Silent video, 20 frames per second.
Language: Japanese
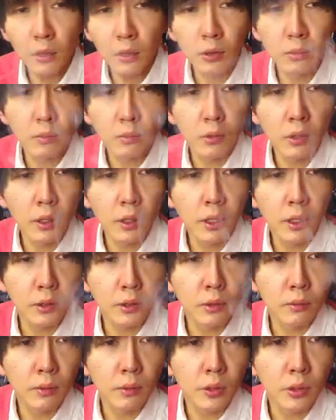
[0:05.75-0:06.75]
あ、どうも。えっ、ー、
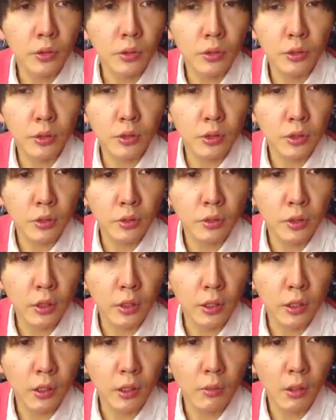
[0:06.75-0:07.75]
と、ちょっと、ちょっとだ
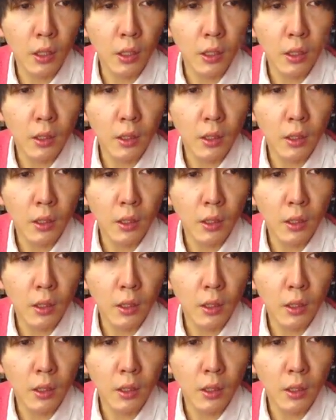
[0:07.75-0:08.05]
けやるわ。